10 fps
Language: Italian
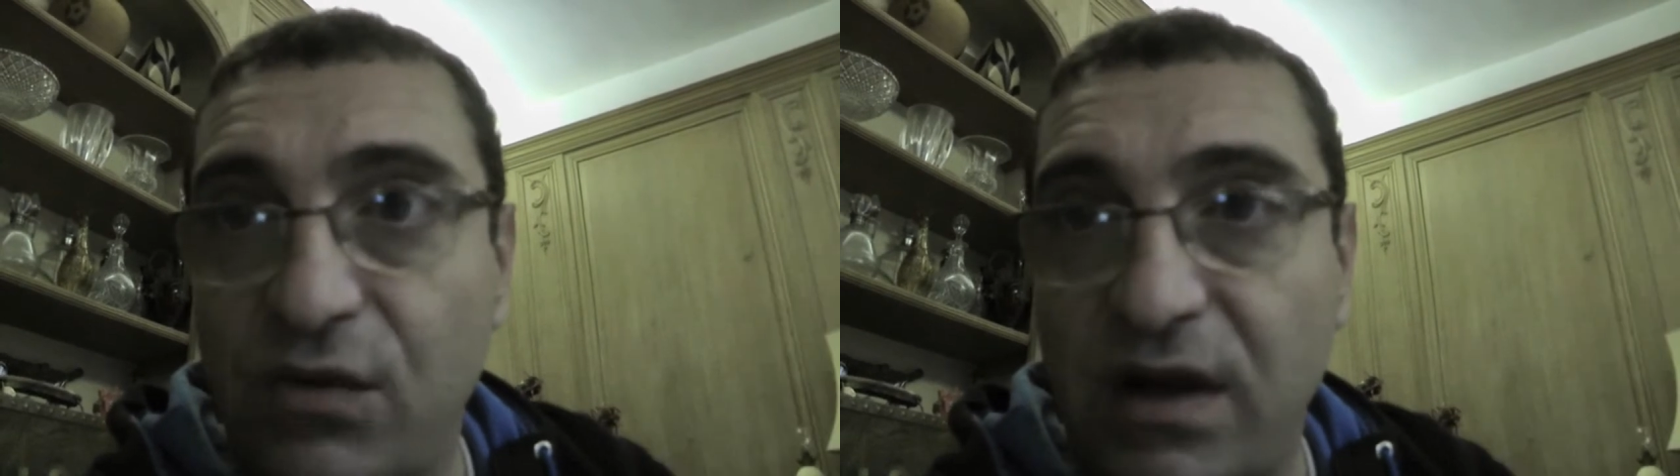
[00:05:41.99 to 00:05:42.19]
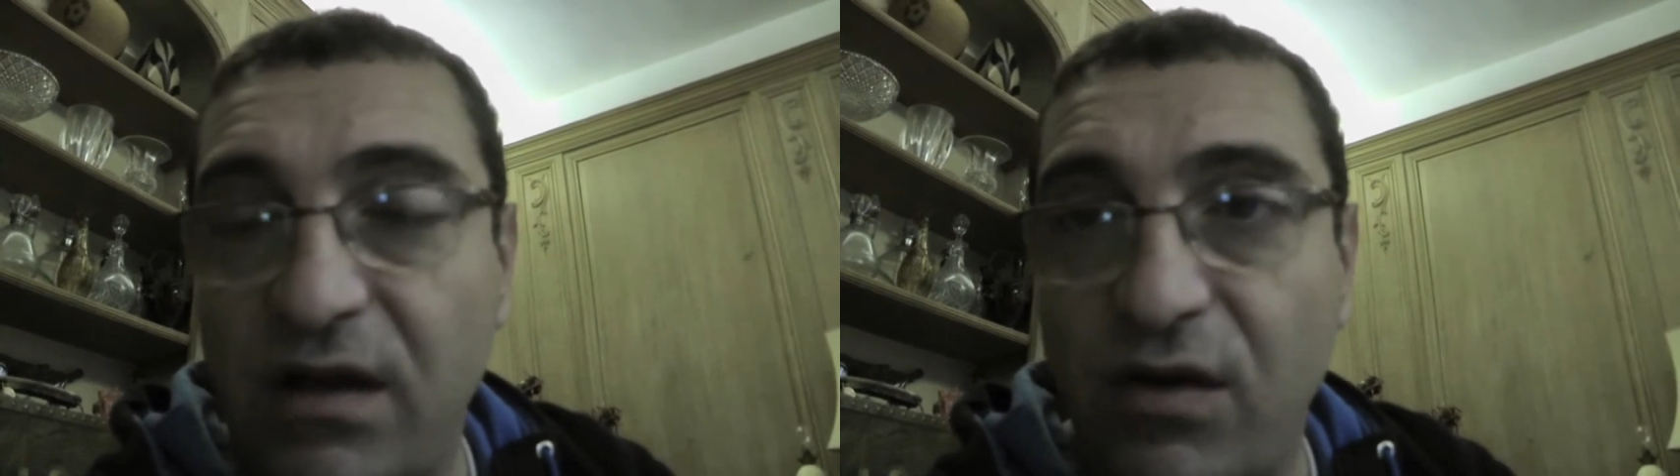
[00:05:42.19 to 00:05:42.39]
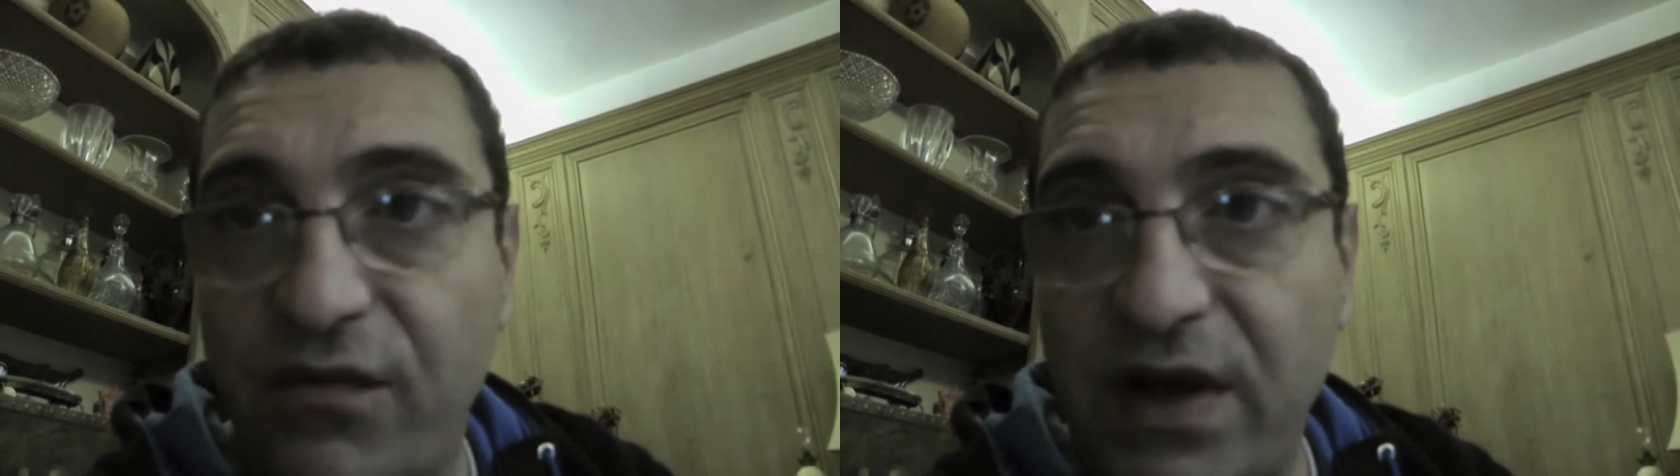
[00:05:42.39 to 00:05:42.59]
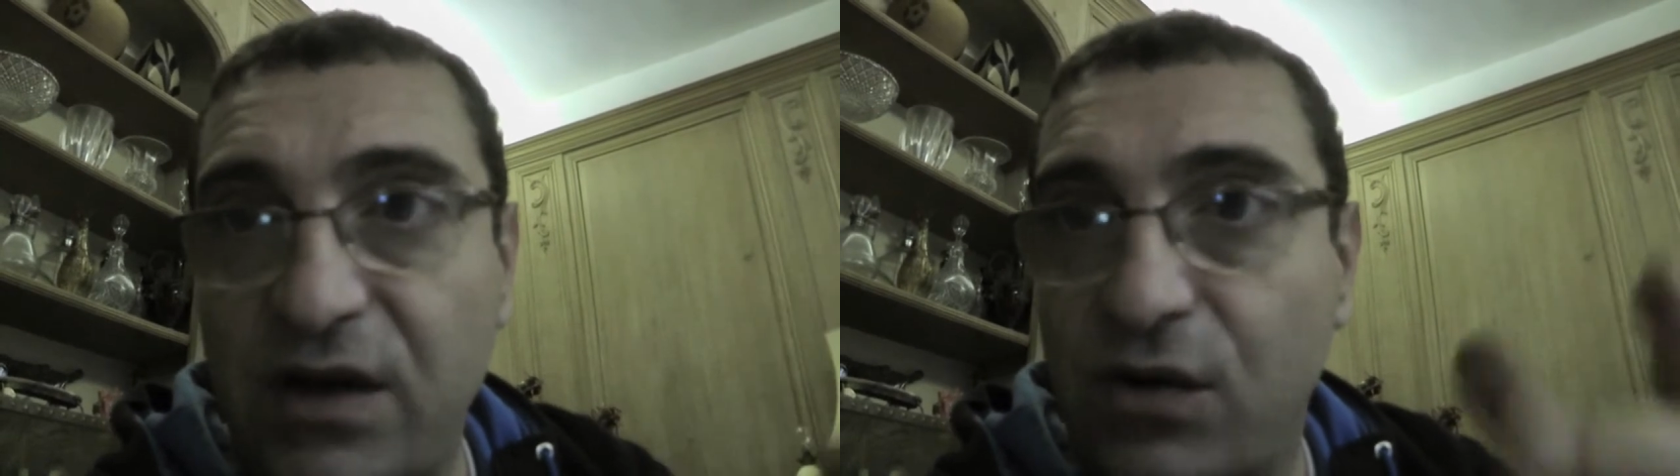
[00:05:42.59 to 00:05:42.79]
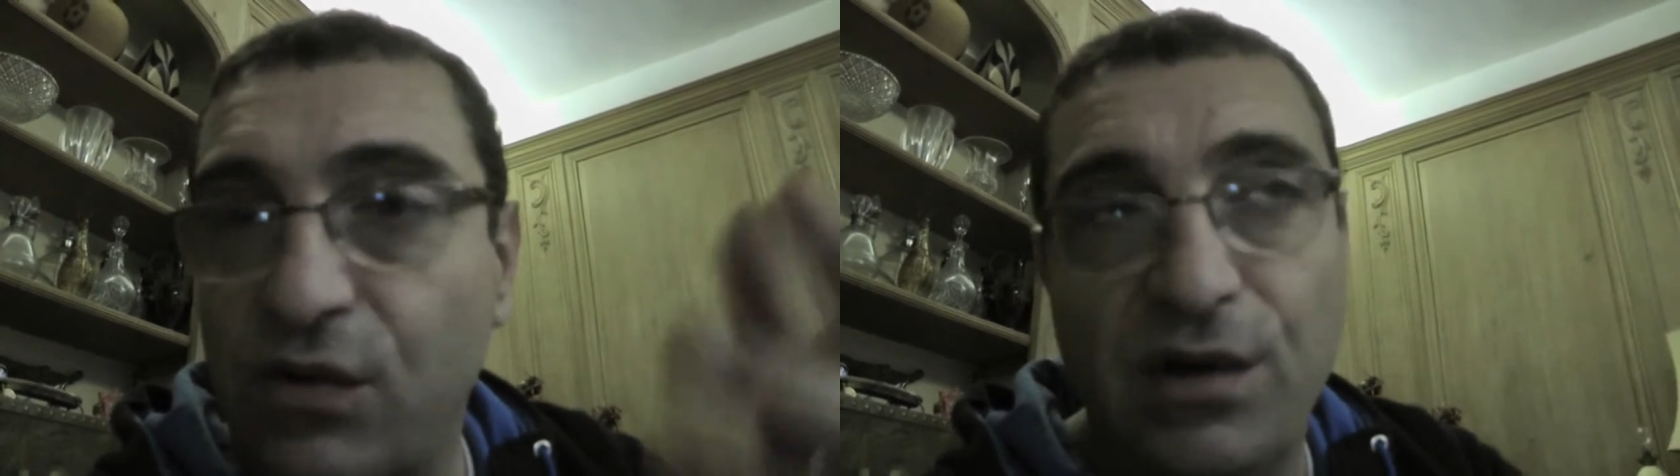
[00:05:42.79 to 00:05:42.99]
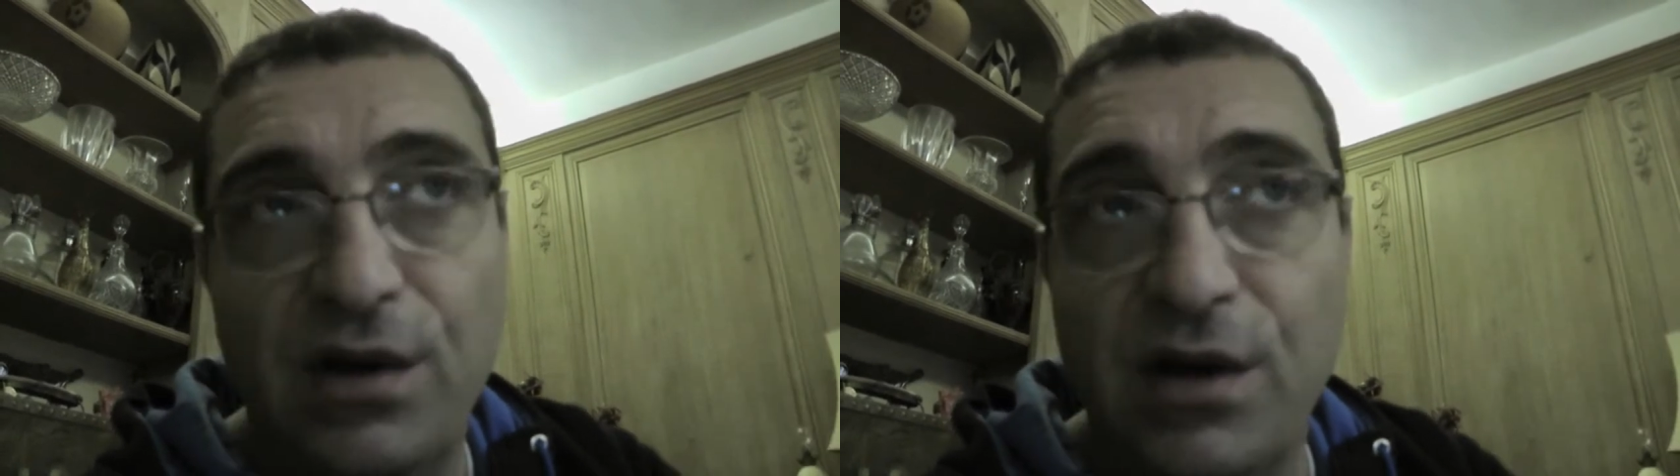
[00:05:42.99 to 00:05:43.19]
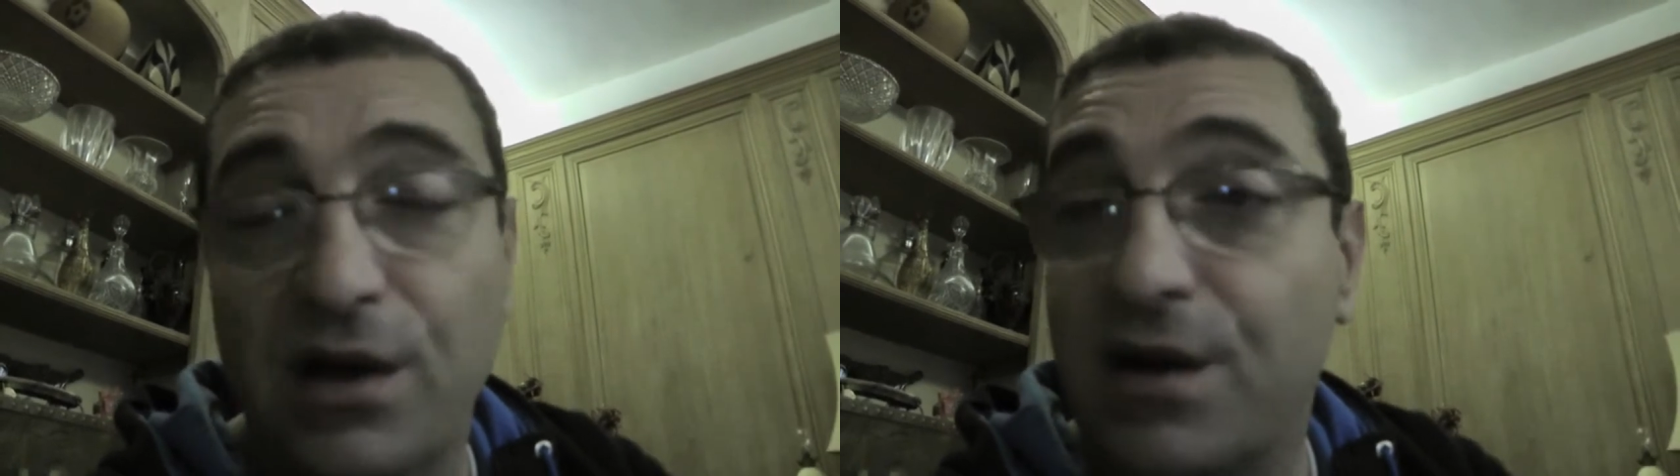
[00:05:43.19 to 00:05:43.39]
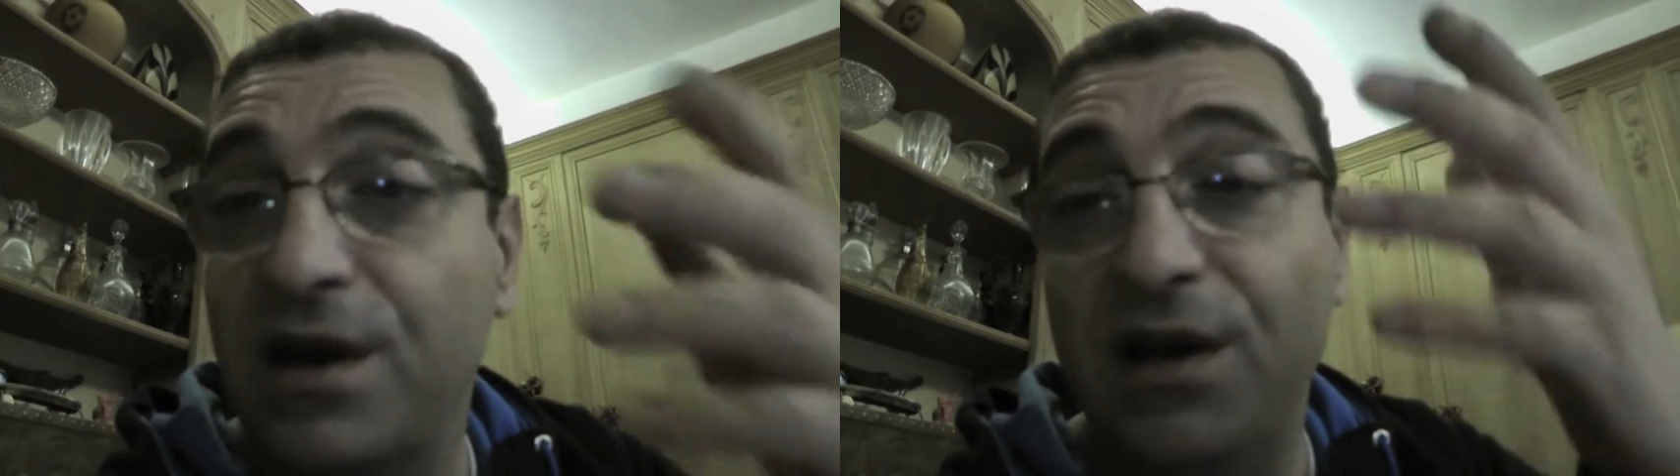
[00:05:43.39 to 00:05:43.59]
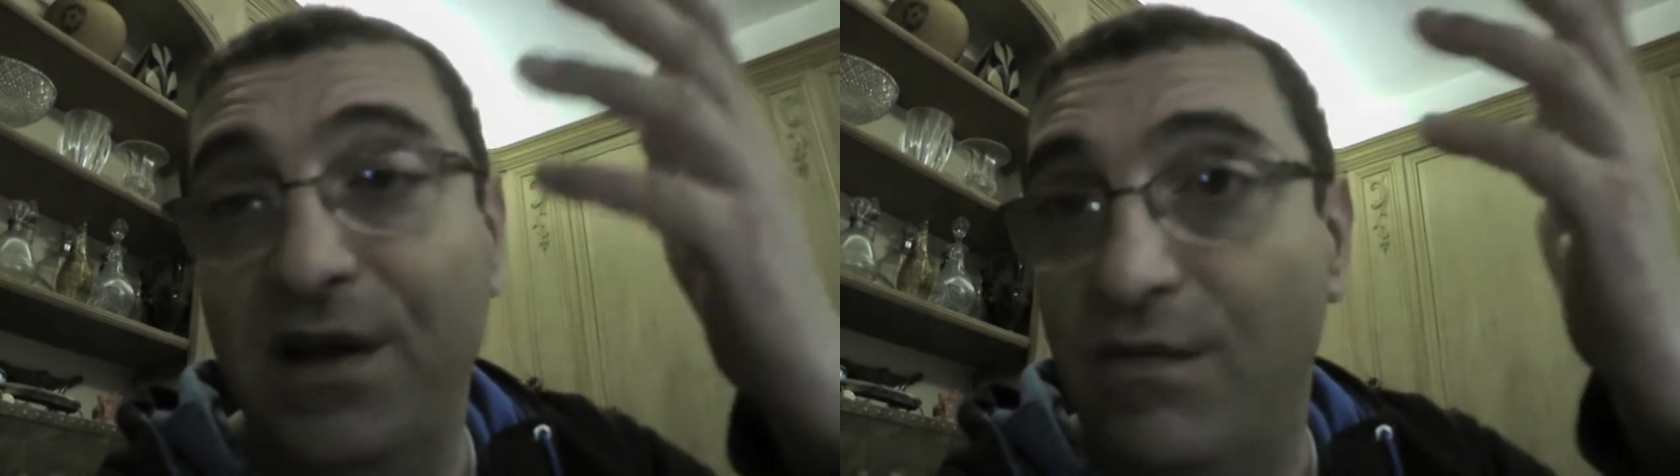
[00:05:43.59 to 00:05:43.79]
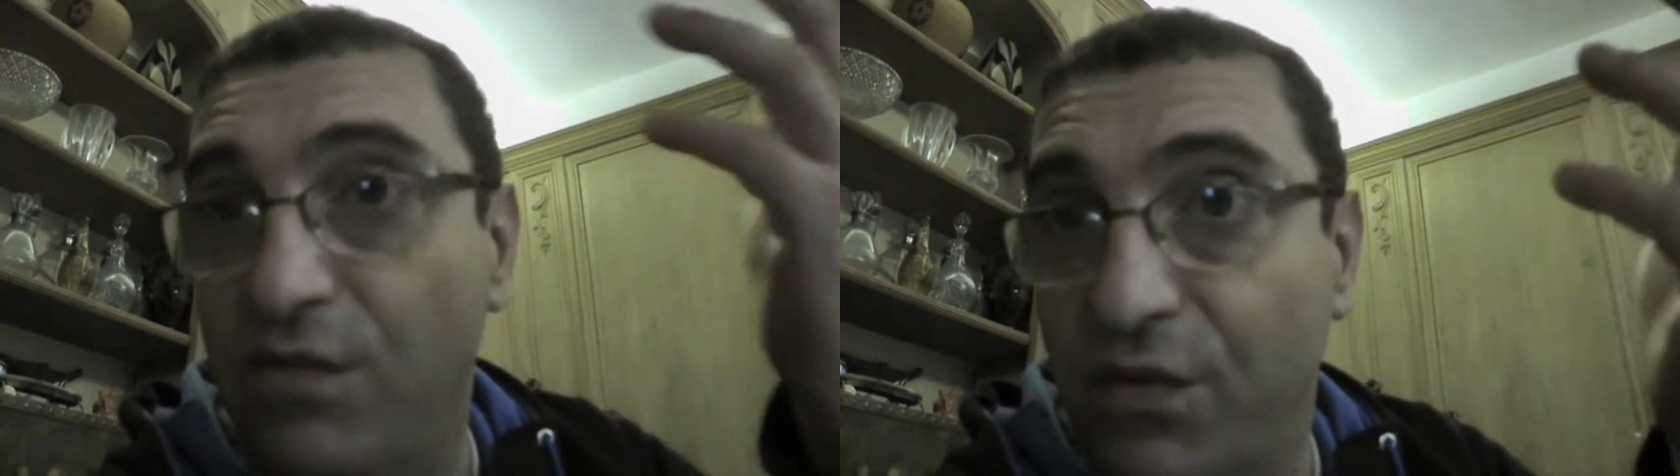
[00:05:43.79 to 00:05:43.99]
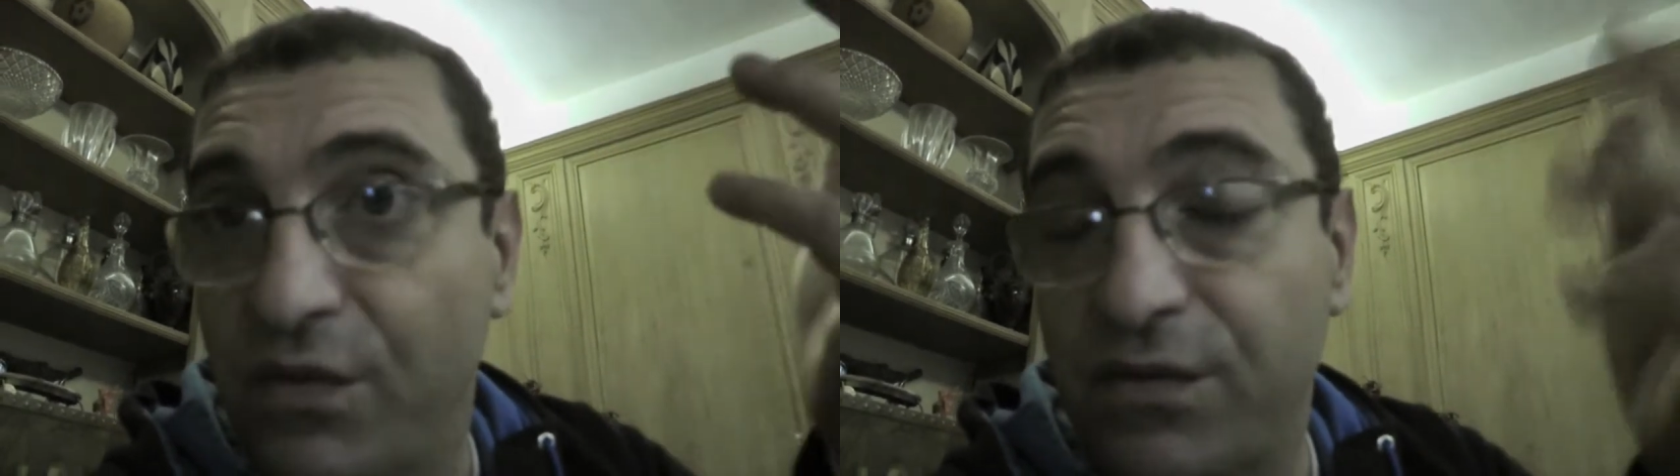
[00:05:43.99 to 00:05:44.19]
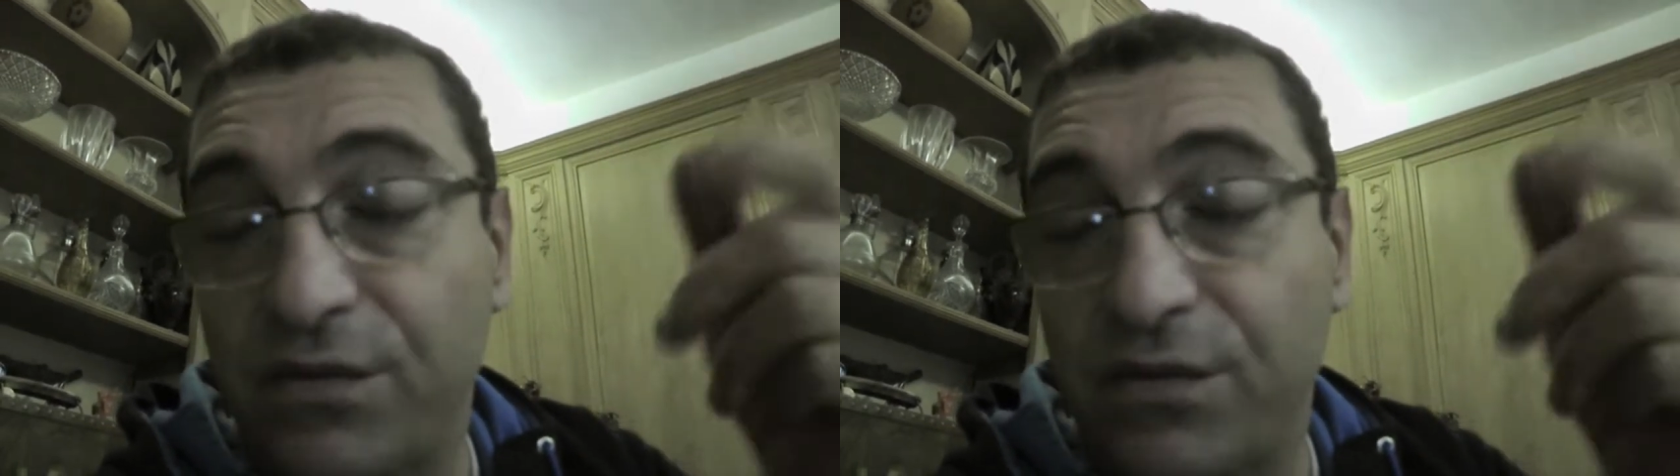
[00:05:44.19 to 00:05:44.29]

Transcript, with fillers: non avevo fatto il rendezvous,